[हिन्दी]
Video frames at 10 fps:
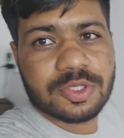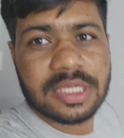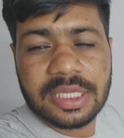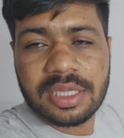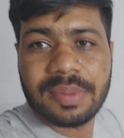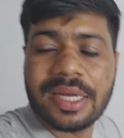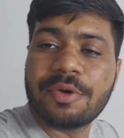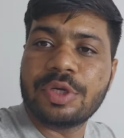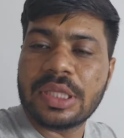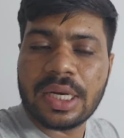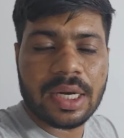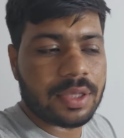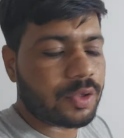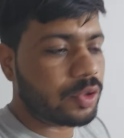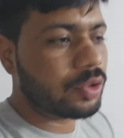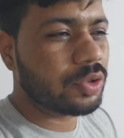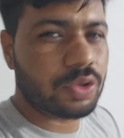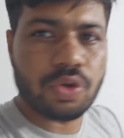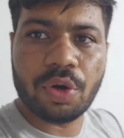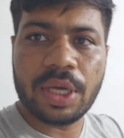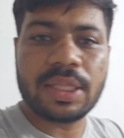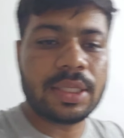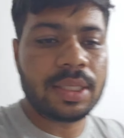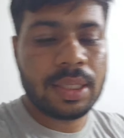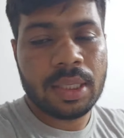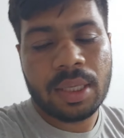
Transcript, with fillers: उसकी नींद भी नहीं हुई थी ना रात को तो सो गई थी